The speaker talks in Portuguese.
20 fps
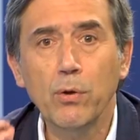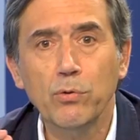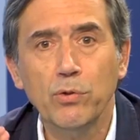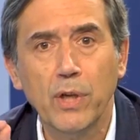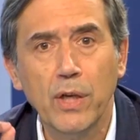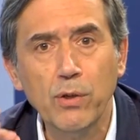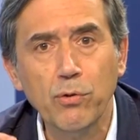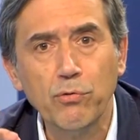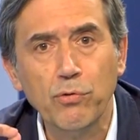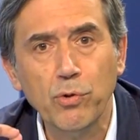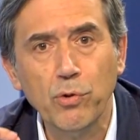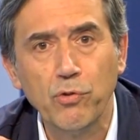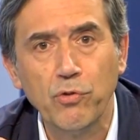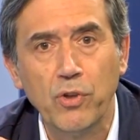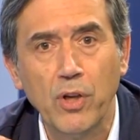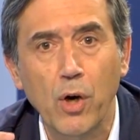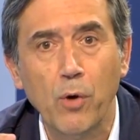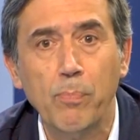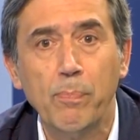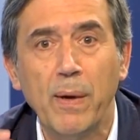Deus do
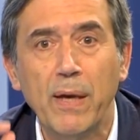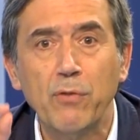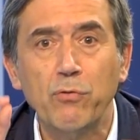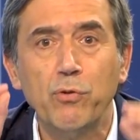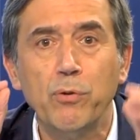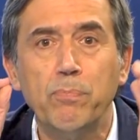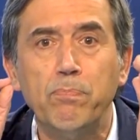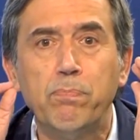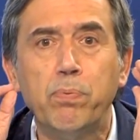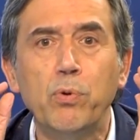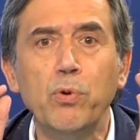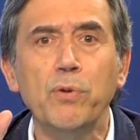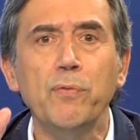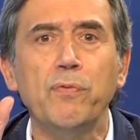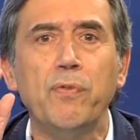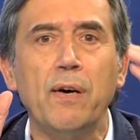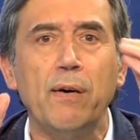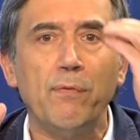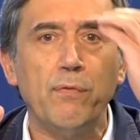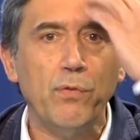céu, peço por
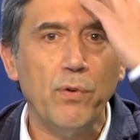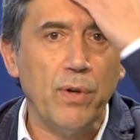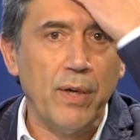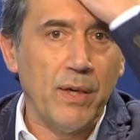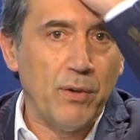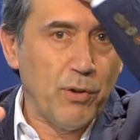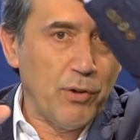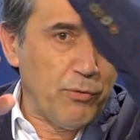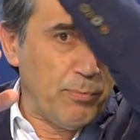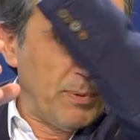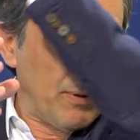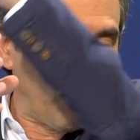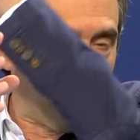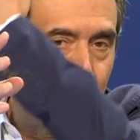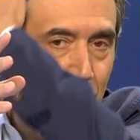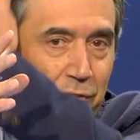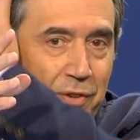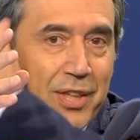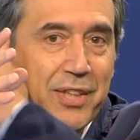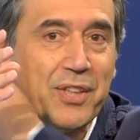favor às
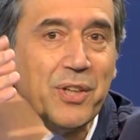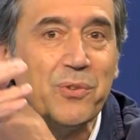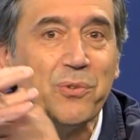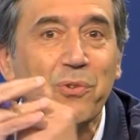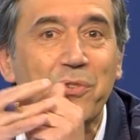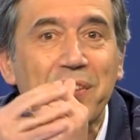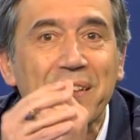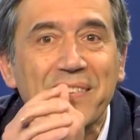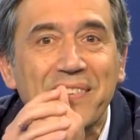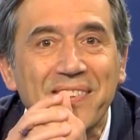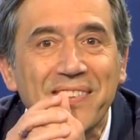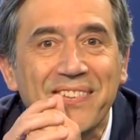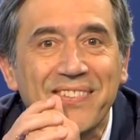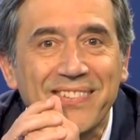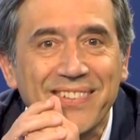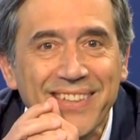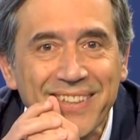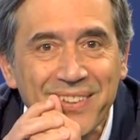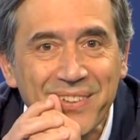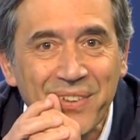pessoas que estão nos
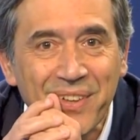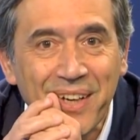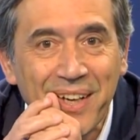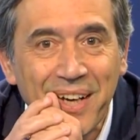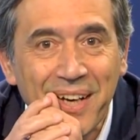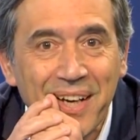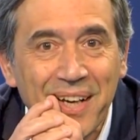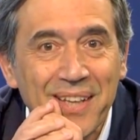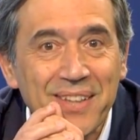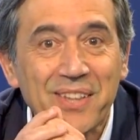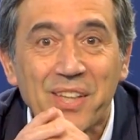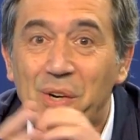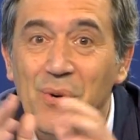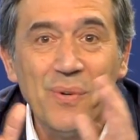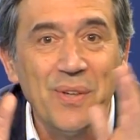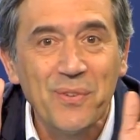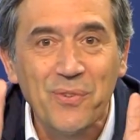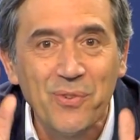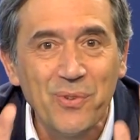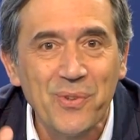assistindo,
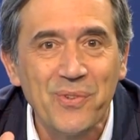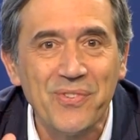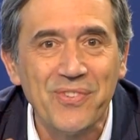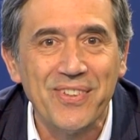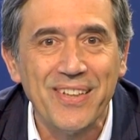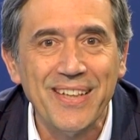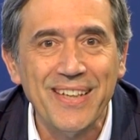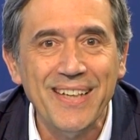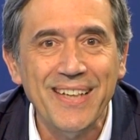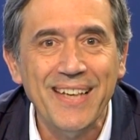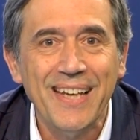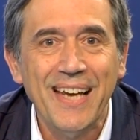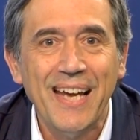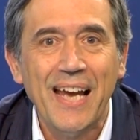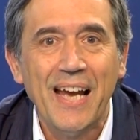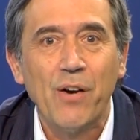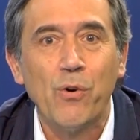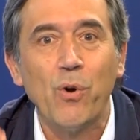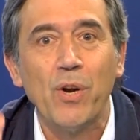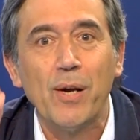não associem
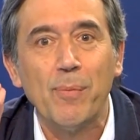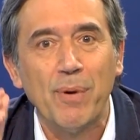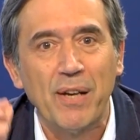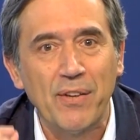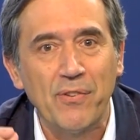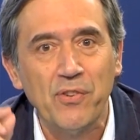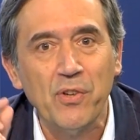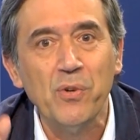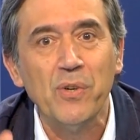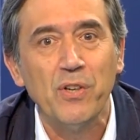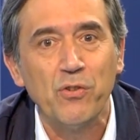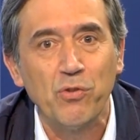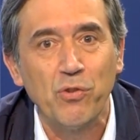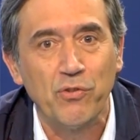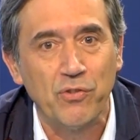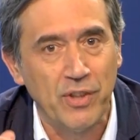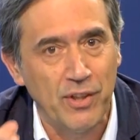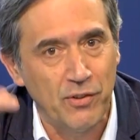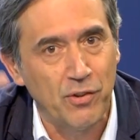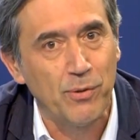colaboração com a
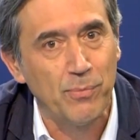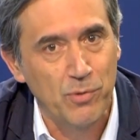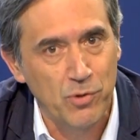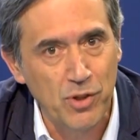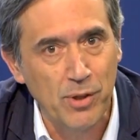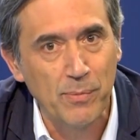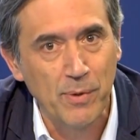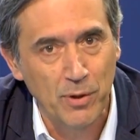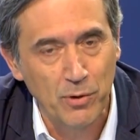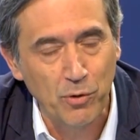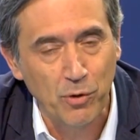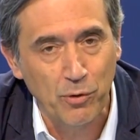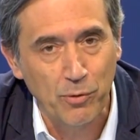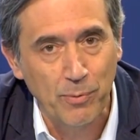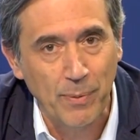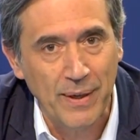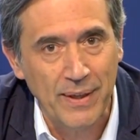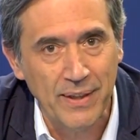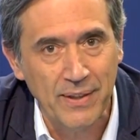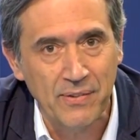justiça, como chama em outros
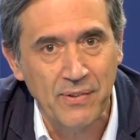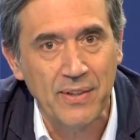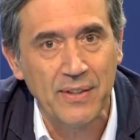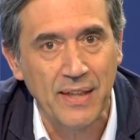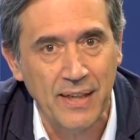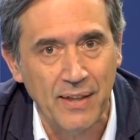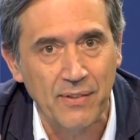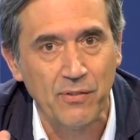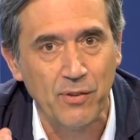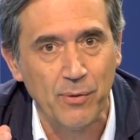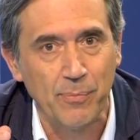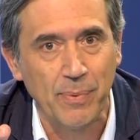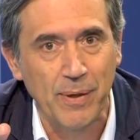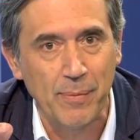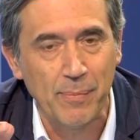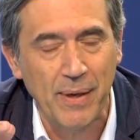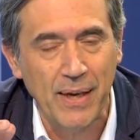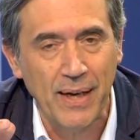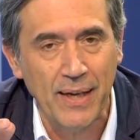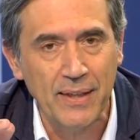países a delação
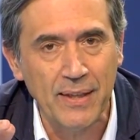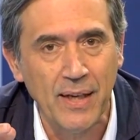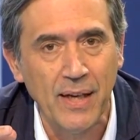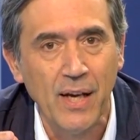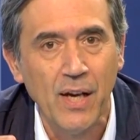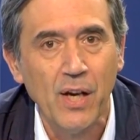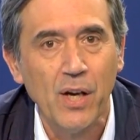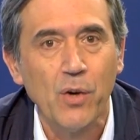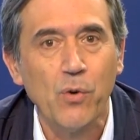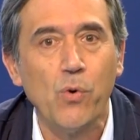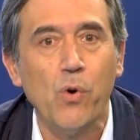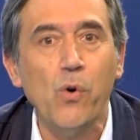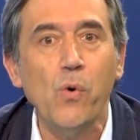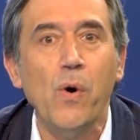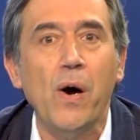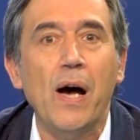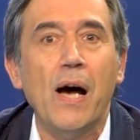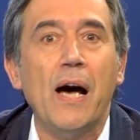premiada, com